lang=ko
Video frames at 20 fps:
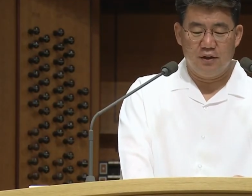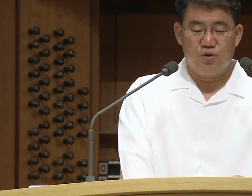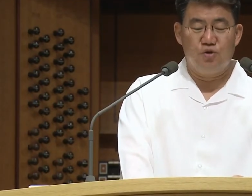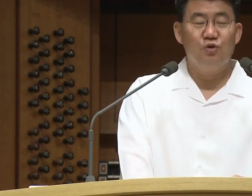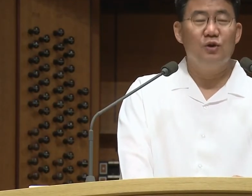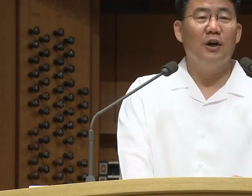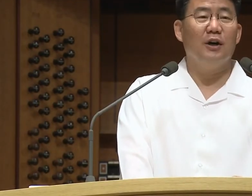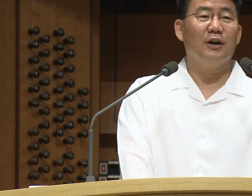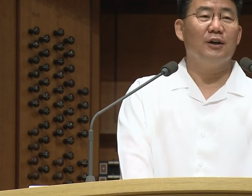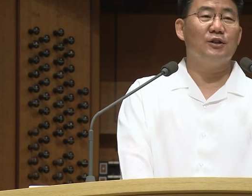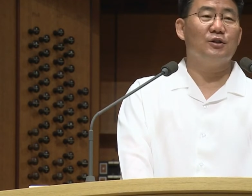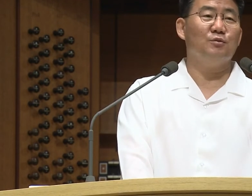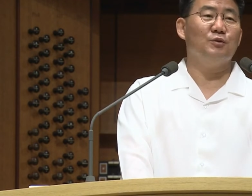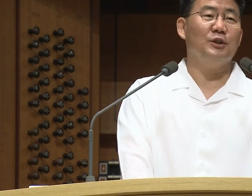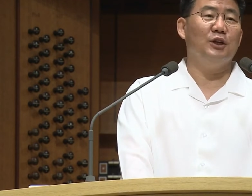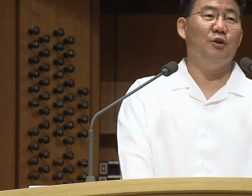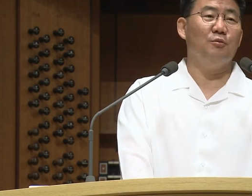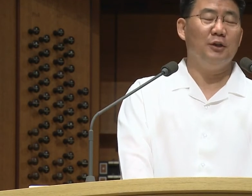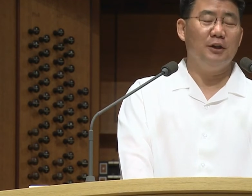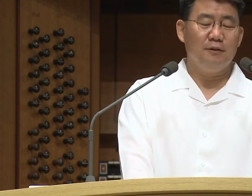중요한 것은
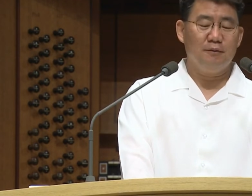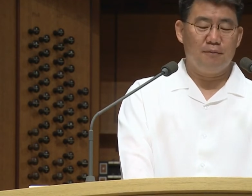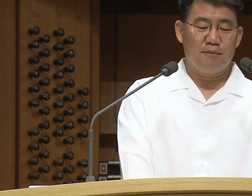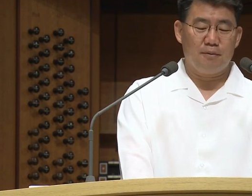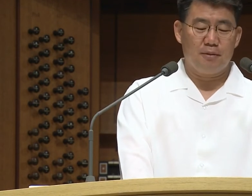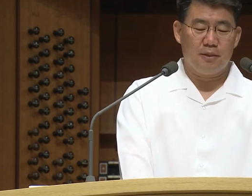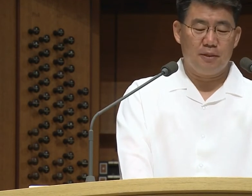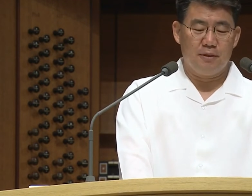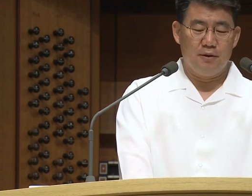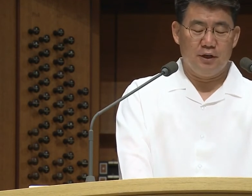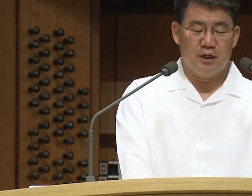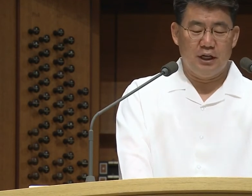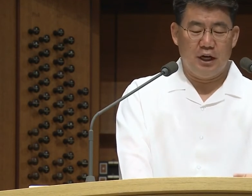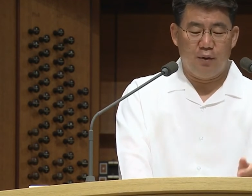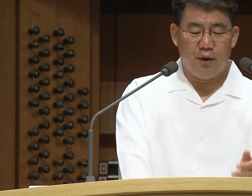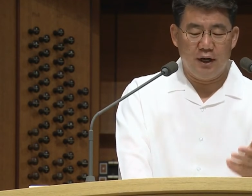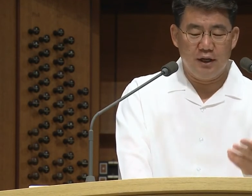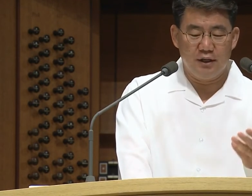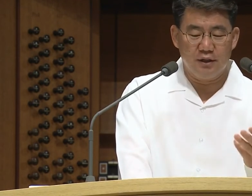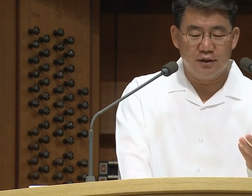뭐냐면 여기
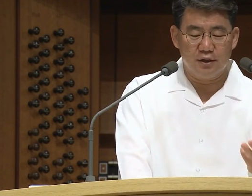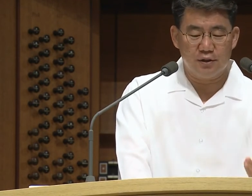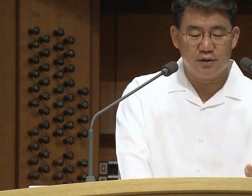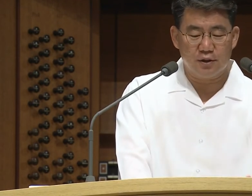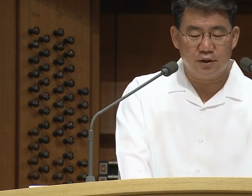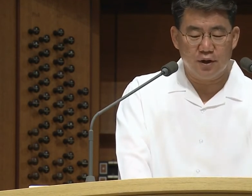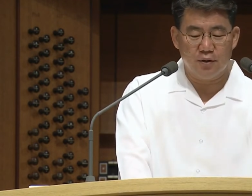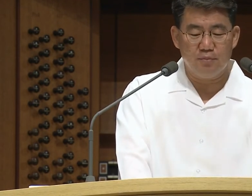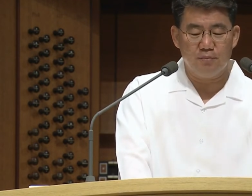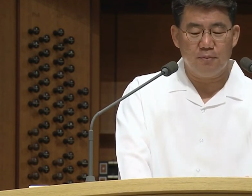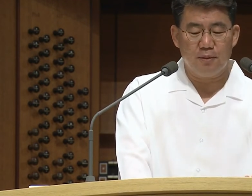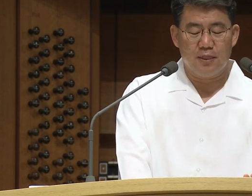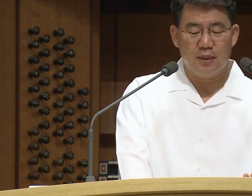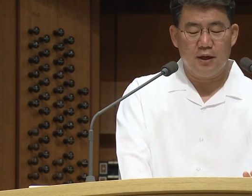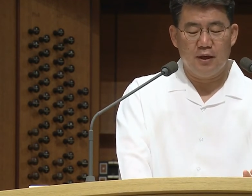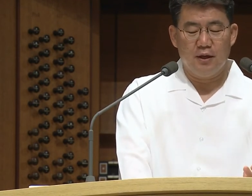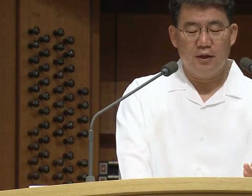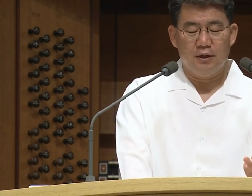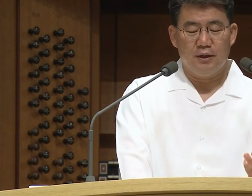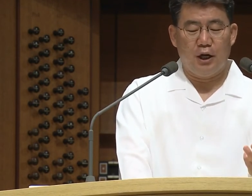나와 있는 것처럼
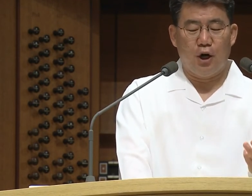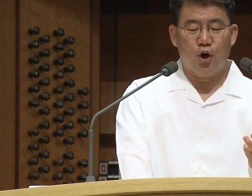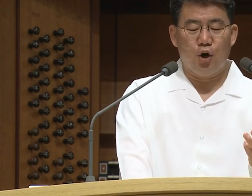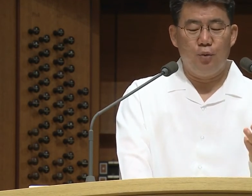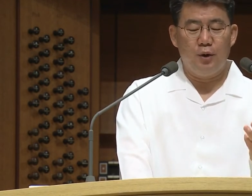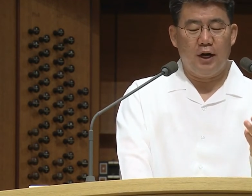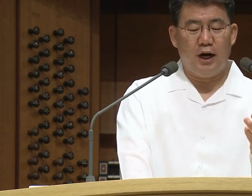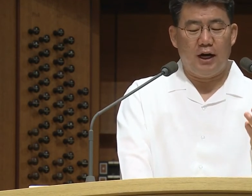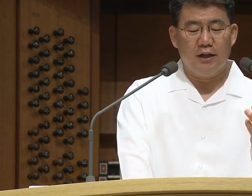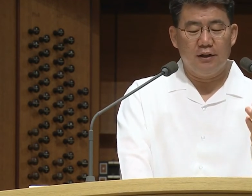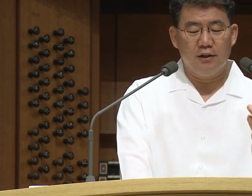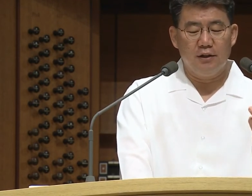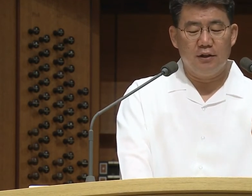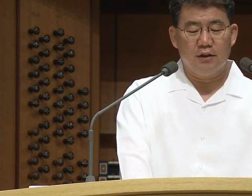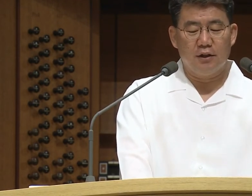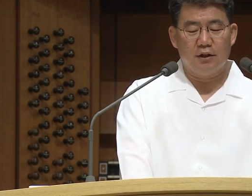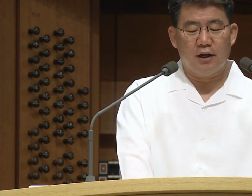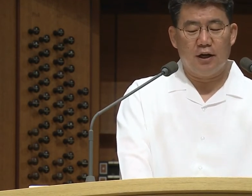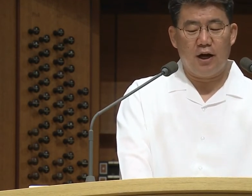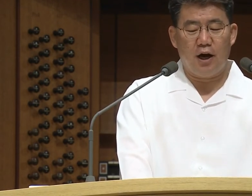야곱의
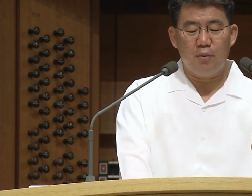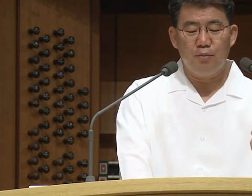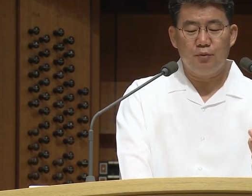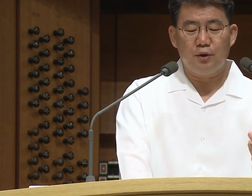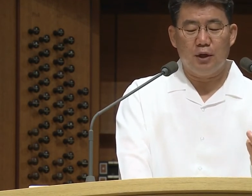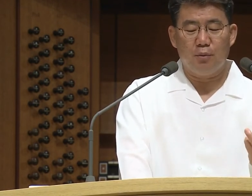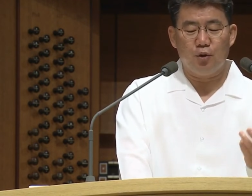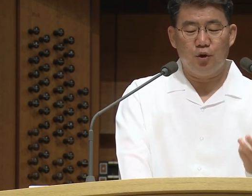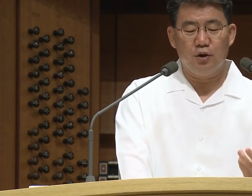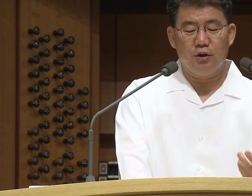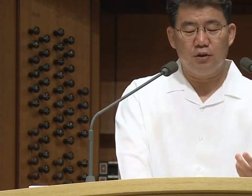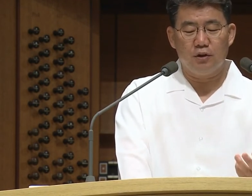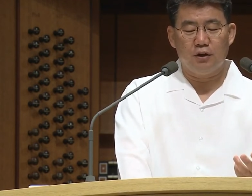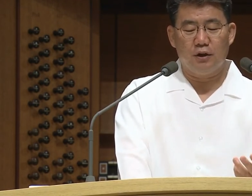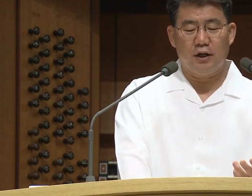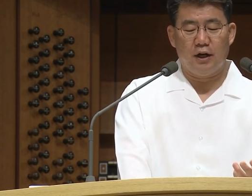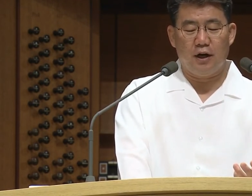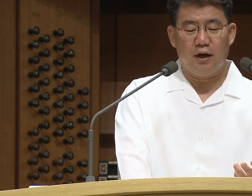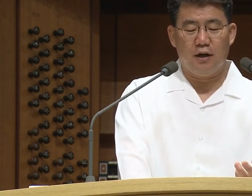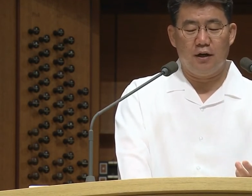아들들아 함께 모여
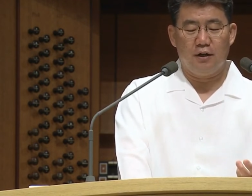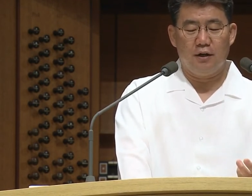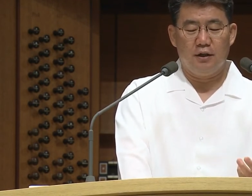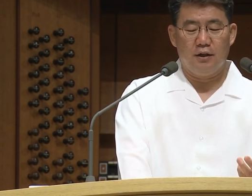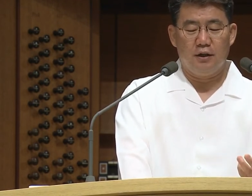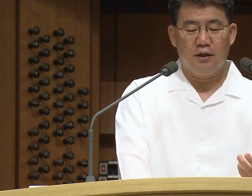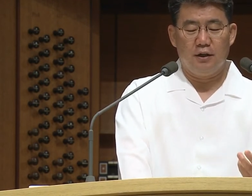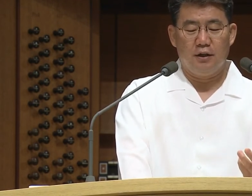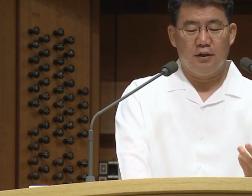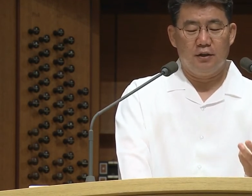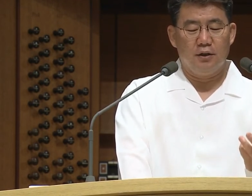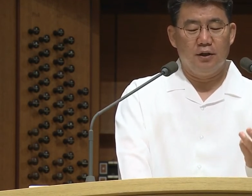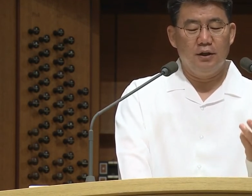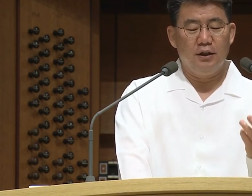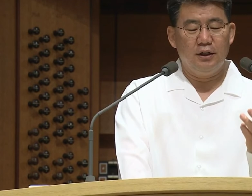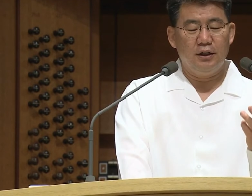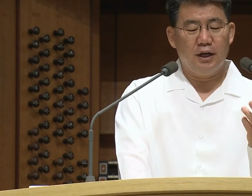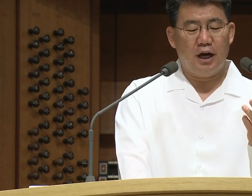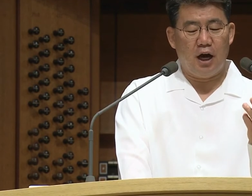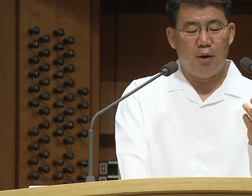들으라
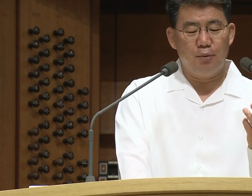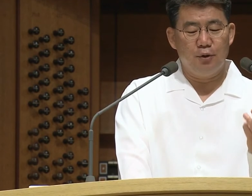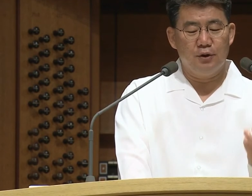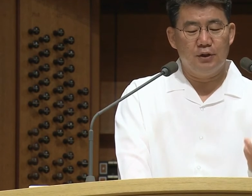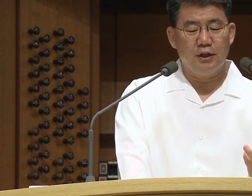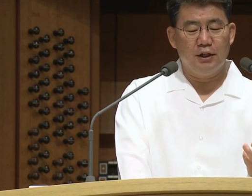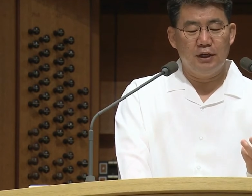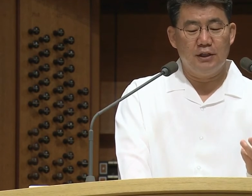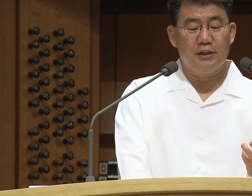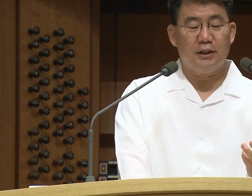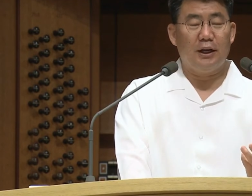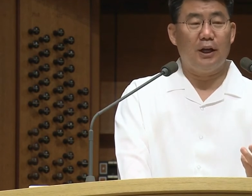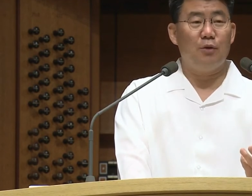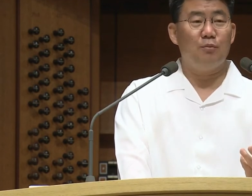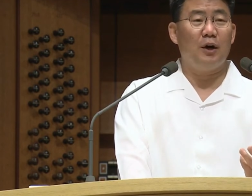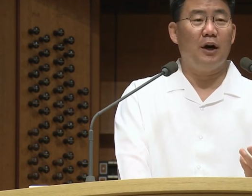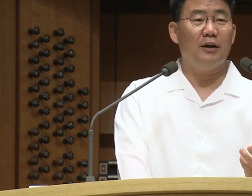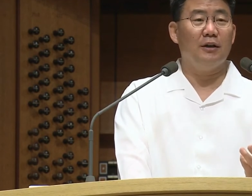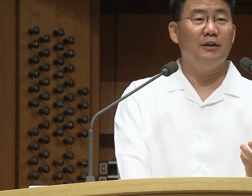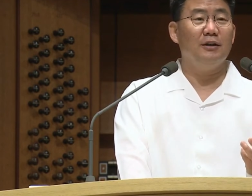너희 아버지
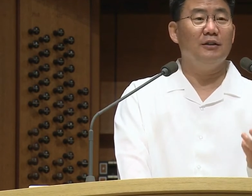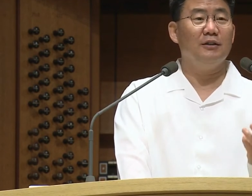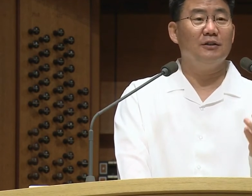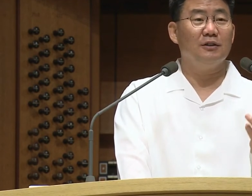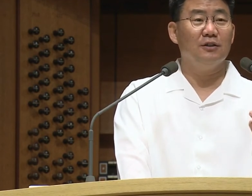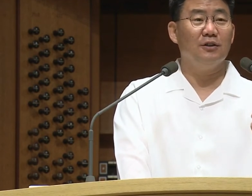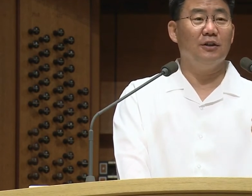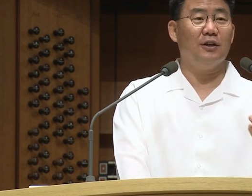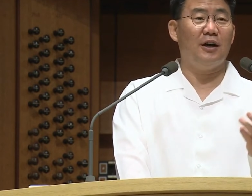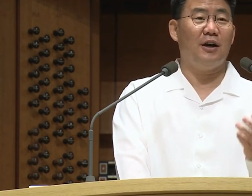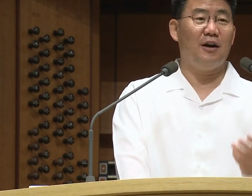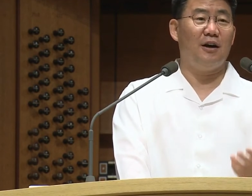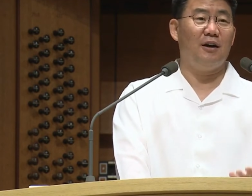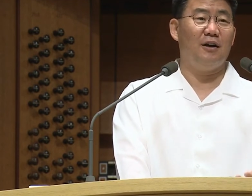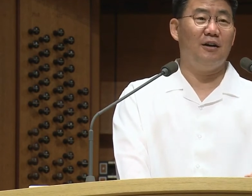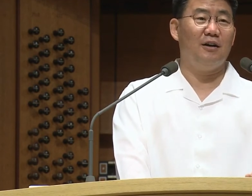이스라엘의 말을 들으라